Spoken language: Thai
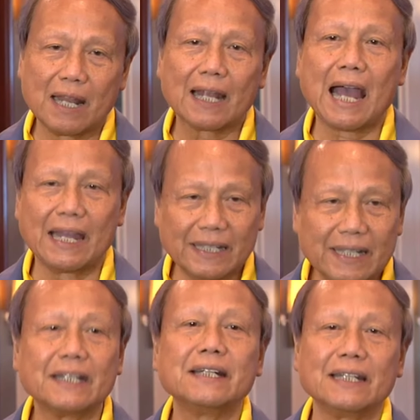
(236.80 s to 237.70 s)
ร่างกายที่
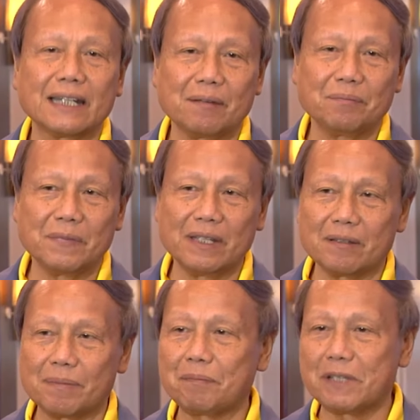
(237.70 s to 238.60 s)
ดีขึ้นนะครับ มี
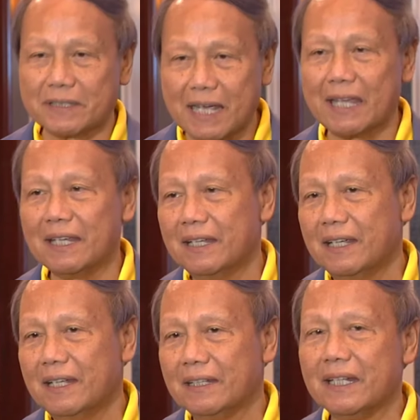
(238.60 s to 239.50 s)
สภาพจิตใจ
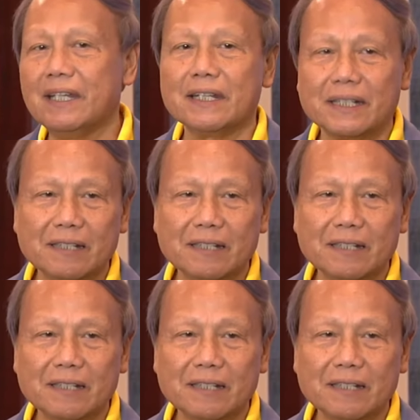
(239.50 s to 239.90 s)
ที่ดี